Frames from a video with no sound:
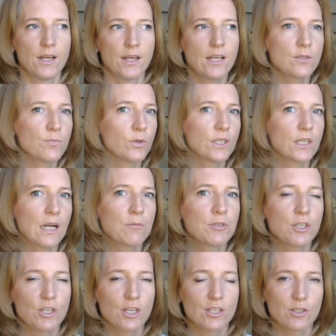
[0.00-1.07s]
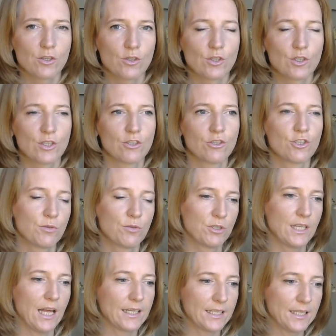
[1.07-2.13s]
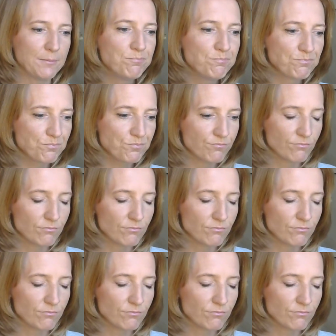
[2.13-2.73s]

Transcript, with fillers: Ja spotykam się często z, z czymś takim.